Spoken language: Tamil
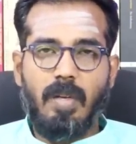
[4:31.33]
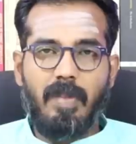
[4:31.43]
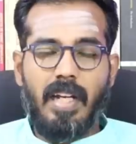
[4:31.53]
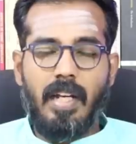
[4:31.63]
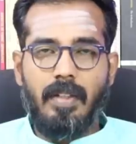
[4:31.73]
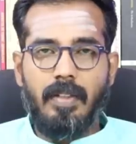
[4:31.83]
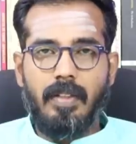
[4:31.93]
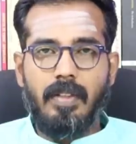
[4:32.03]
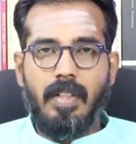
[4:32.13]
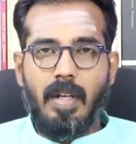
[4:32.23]
ஒன்றும் அமையலை
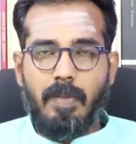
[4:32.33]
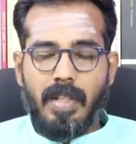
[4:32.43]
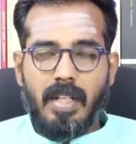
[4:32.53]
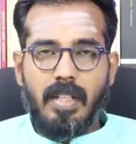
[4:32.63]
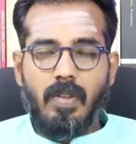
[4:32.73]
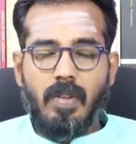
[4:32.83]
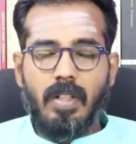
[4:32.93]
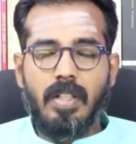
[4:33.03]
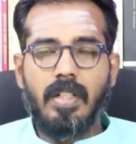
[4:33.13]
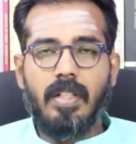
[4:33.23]
அப்படின்னு
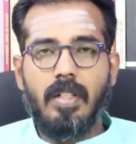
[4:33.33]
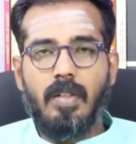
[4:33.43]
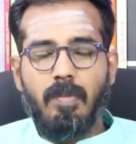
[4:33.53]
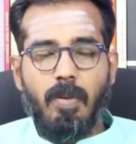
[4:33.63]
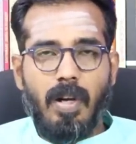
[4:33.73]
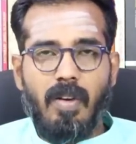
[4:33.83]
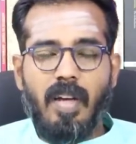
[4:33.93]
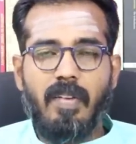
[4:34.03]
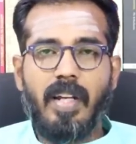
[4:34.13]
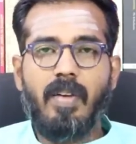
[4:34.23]
இருந்தவனுக்கு போன
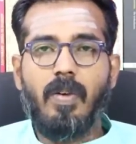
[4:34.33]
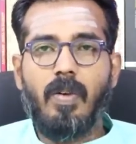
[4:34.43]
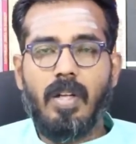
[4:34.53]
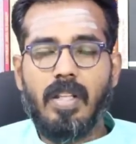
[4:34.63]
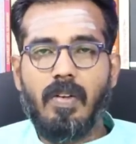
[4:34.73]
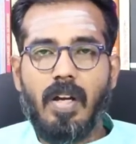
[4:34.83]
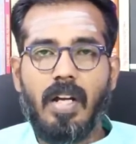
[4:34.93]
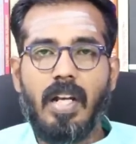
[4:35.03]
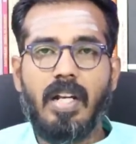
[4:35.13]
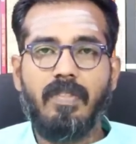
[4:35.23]
வாரம் வரைக்கும் ஒன்றும் இல்லை இந்த
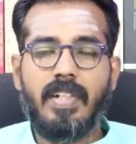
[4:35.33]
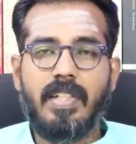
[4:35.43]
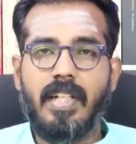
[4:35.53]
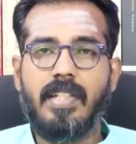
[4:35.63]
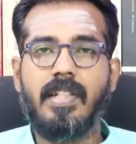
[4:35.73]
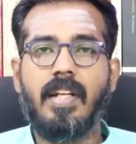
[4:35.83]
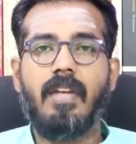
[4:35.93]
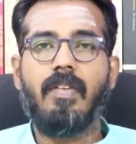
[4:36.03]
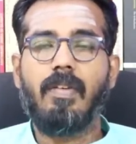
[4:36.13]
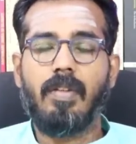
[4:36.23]
வாரம் கல்யாணம் ஃபிக்ஸ்
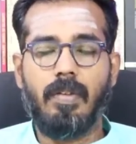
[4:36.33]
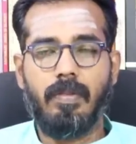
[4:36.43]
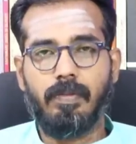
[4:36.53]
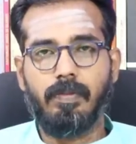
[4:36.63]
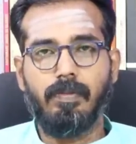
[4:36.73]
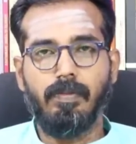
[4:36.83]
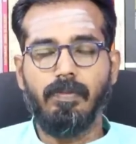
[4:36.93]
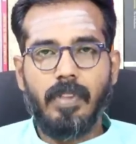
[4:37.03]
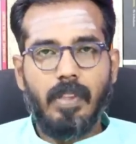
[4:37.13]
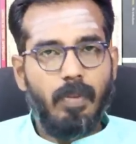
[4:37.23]
ஆகிடுச்சுன்ற லெவலுக்கு வந்துடும்
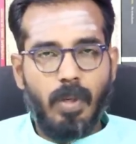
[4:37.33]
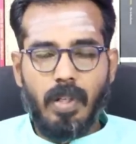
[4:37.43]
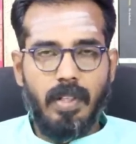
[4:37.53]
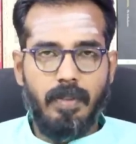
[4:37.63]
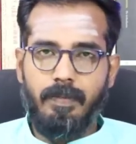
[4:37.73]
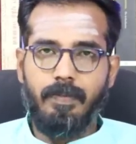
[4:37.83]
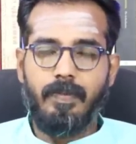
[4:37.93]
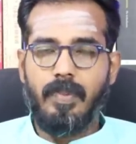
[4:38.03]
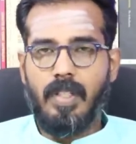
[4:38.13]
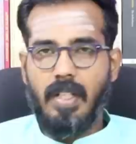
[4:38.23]
ஒன்று
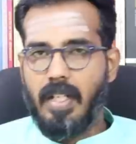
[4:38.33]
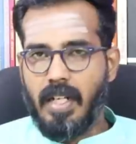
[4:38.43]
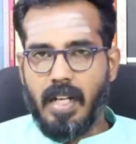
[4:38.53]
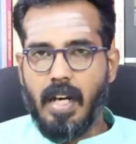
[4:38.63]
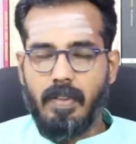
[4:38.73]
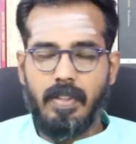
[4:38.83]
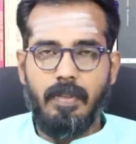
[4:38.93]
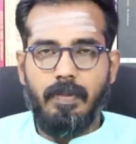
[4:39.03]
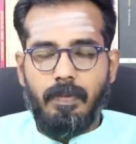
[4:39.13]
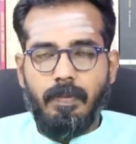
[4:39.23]

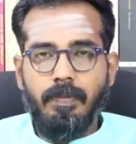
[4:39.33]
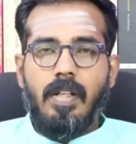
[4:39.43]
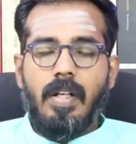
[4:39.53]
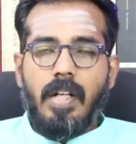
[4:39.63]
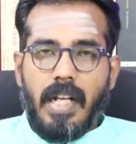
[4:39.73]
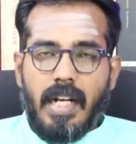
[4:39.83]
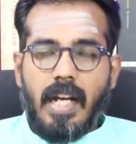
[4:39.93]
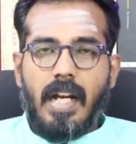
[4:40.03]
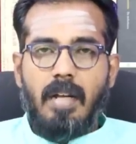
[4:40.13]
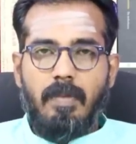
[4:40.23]
ரெண்டாவது
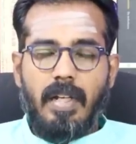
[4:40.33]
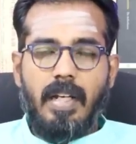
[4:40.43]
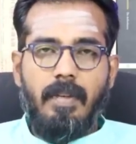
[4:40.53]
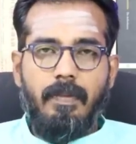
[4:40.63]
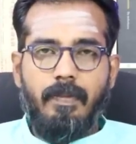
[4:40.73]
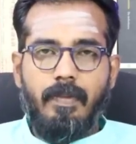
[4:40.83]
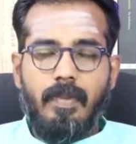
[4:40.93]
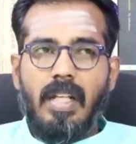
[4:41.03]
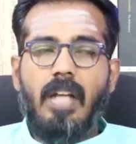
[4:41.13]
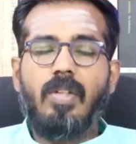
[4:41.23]
நீண்ட காலமாக
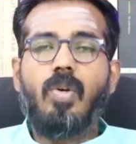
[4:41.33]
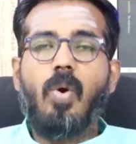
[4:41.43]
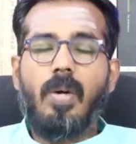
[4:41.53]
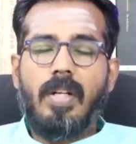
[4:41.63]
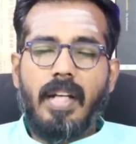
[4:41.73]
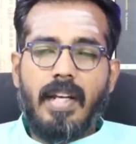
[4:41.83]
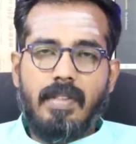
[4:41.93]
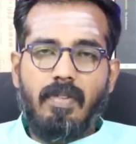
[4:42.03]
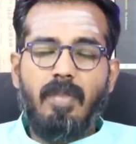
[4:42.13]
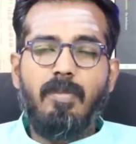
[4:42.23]
ஏதாவது கோர்ட்டு
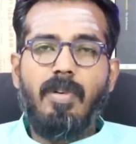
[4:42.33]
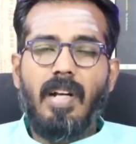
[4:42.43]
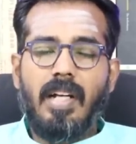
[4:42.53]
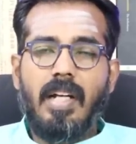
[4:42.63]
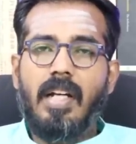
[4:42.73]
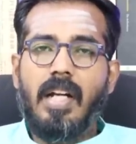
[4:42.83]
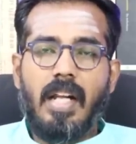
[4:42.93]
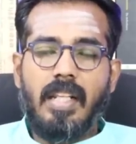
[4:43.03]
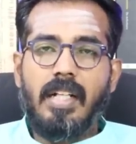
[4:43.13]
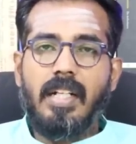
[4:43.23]
கேஸ் வம்பு வழக்குகள்
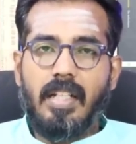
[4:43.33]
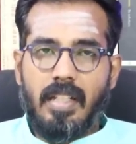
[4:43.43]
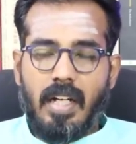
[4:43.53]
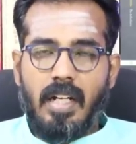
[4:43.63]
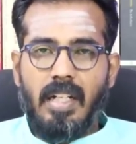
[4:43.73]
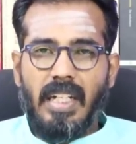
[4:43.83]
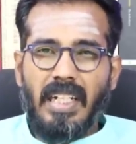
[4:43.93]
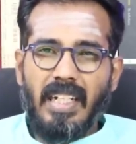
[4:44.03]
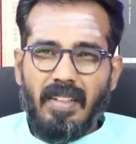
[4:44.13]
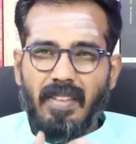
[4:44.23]
நடந்துக்கிட்டு இருந்தால்
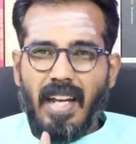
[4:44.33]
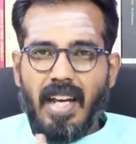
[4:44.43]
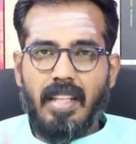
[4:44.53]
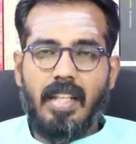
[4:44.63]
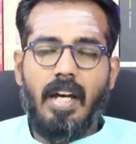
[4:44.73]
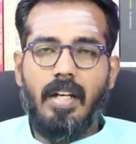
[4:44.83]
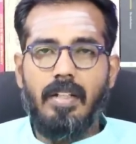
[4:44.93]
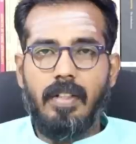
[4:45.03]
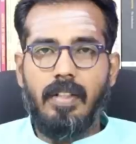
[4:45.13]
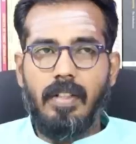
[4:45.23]
இழுவையாக இருந்தால்